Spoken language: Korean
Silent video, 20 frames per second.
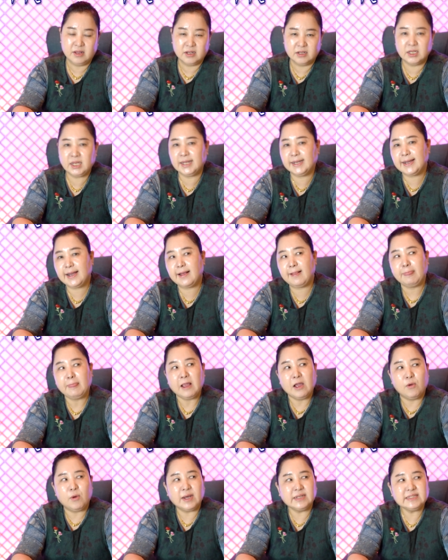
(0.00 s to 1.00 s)
그러니까
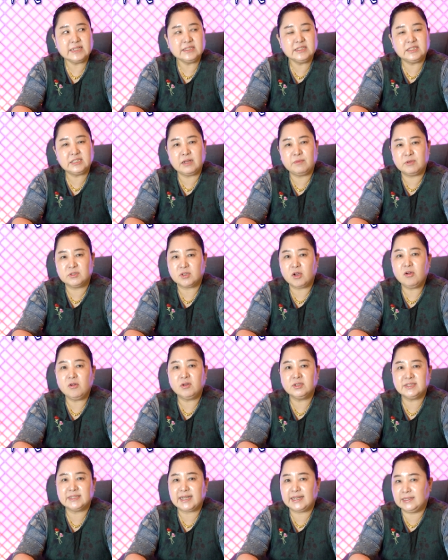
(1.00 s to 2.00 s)
화장실에 뭐
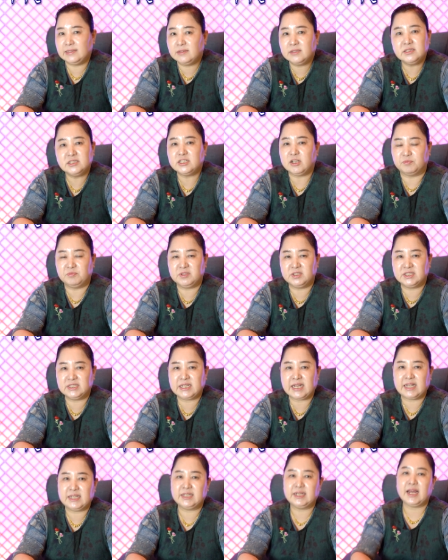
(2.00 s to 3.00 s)
설거지가 있든지
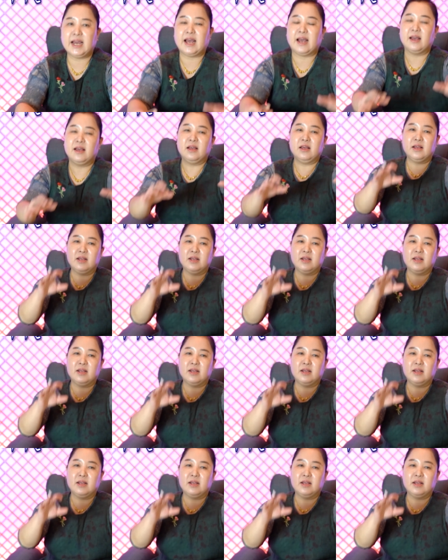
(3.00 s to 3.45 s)
없든지가 아니라